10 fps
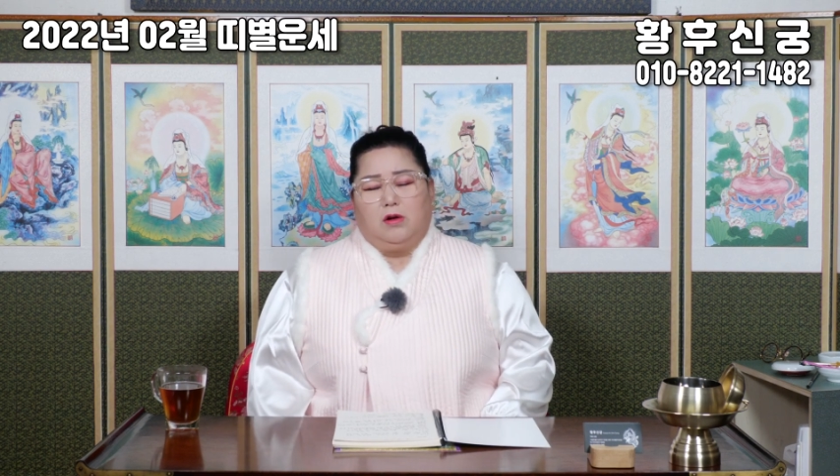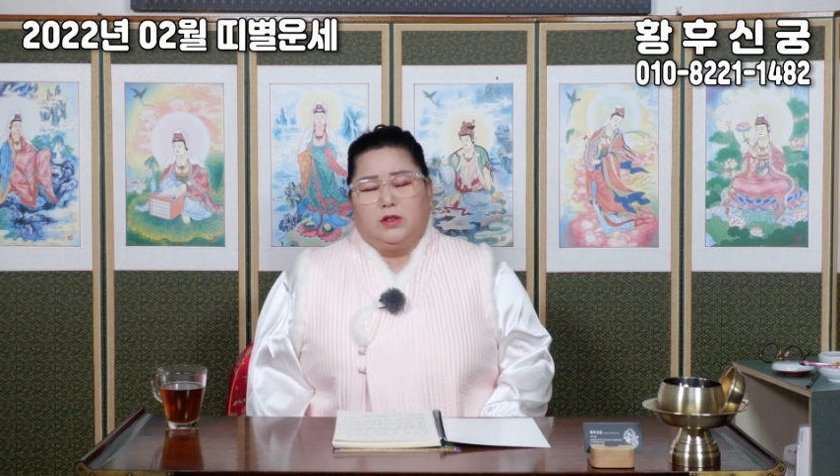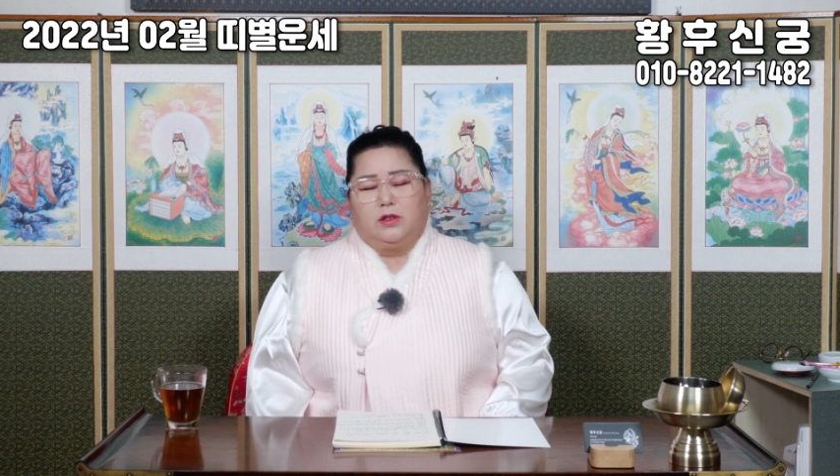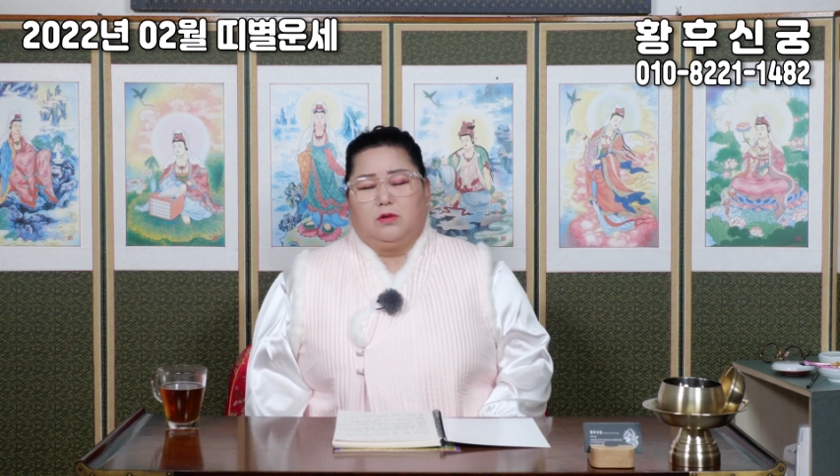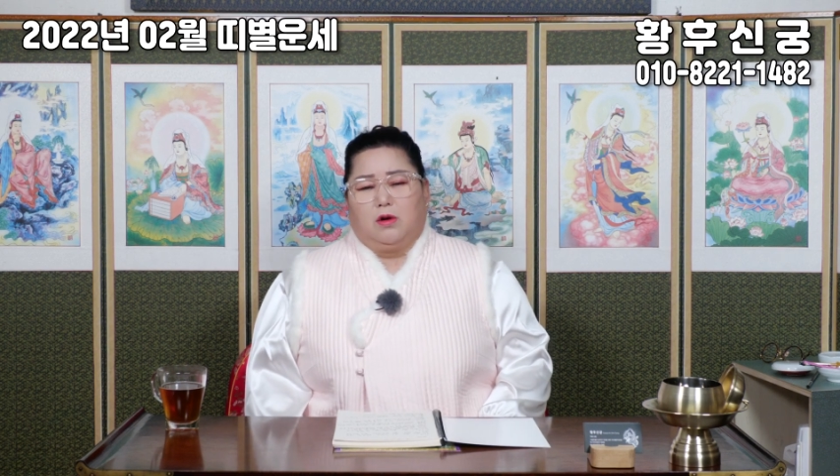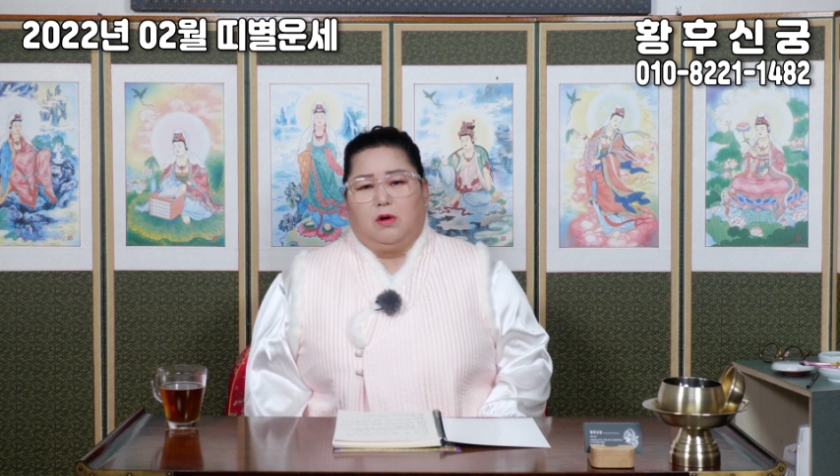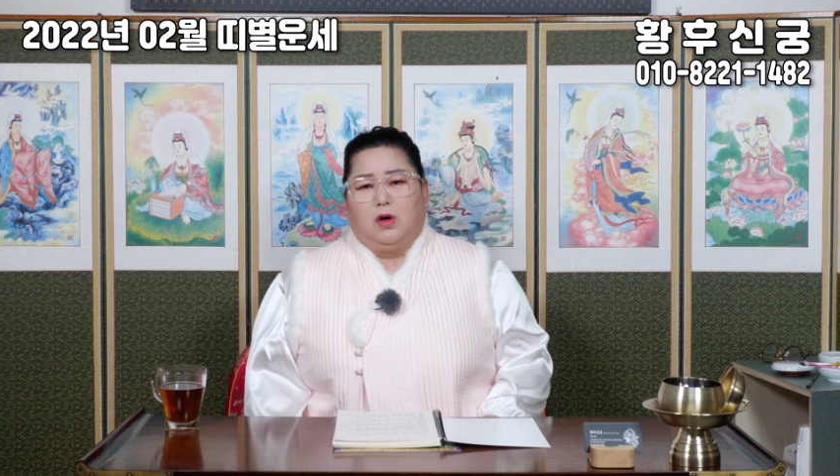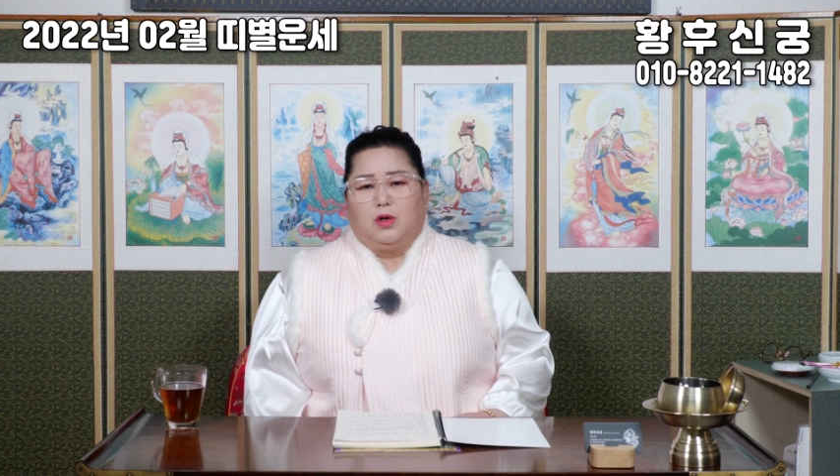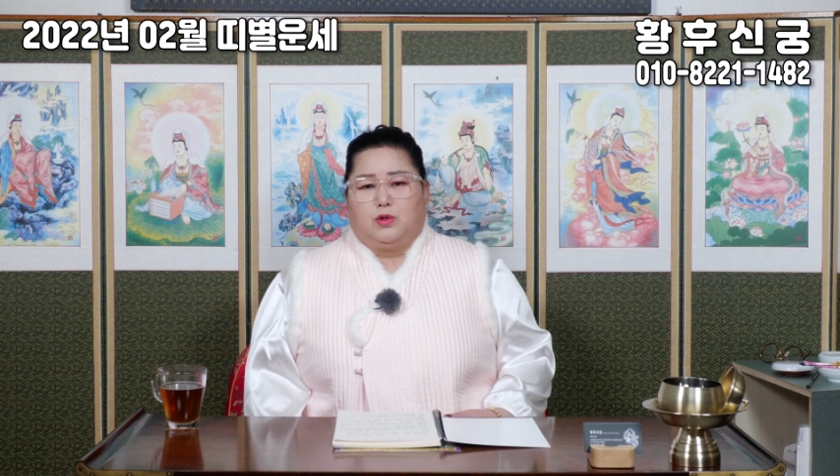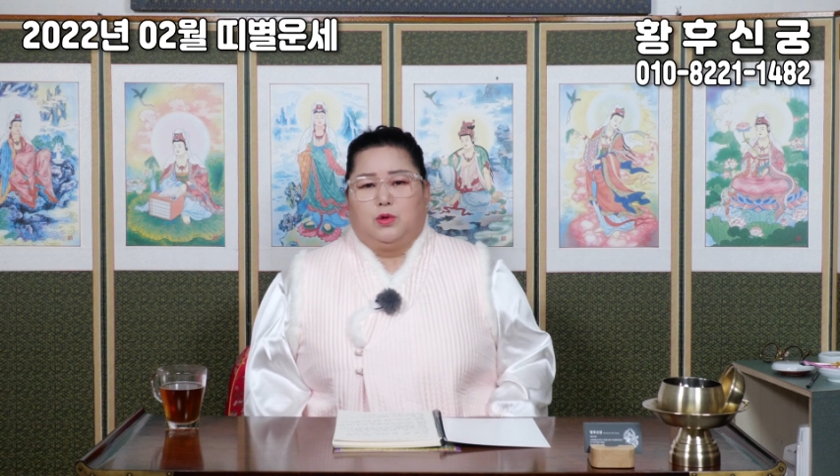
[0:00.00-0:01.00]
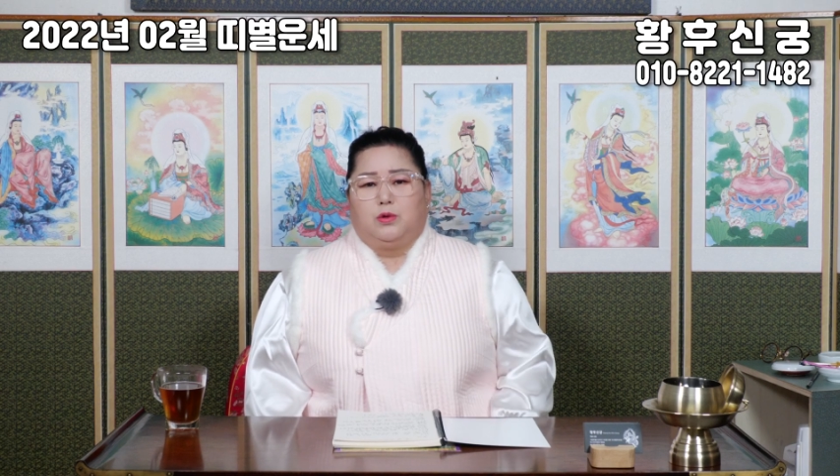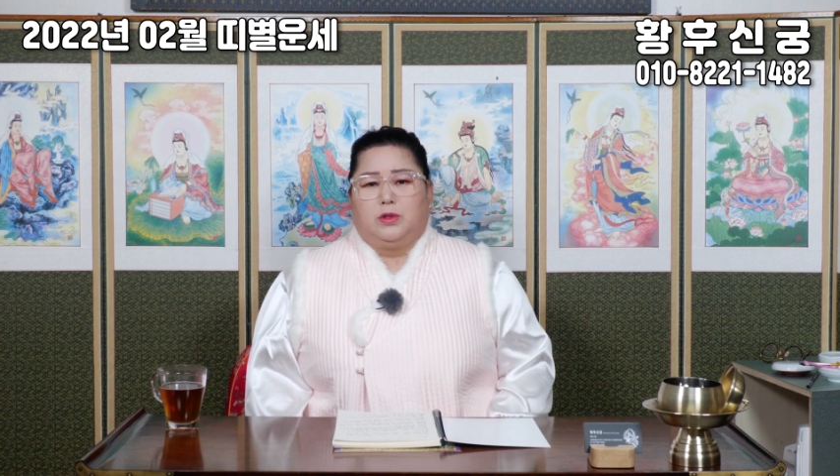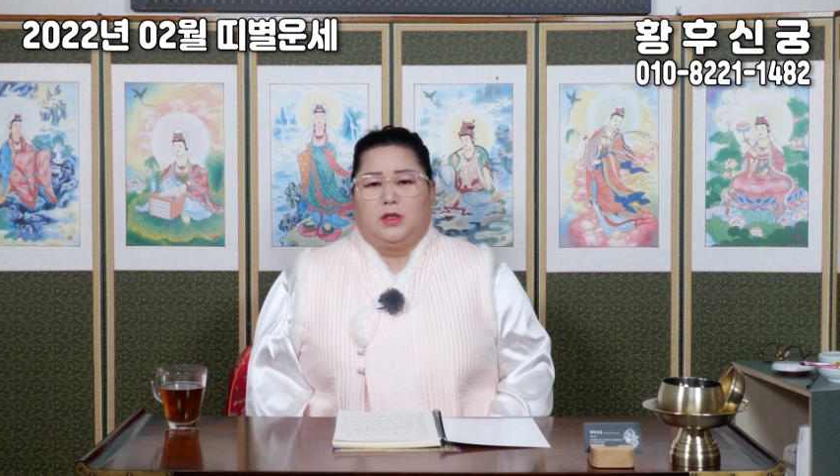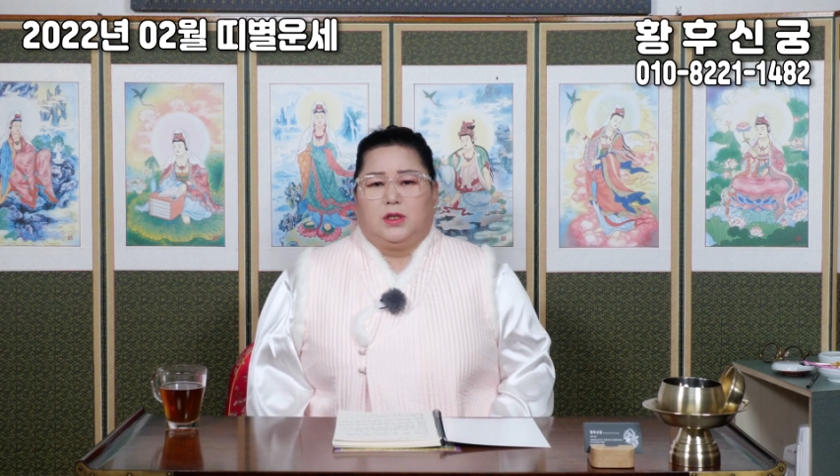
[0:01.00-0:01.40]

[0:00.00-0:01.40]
훨씬 더 좋은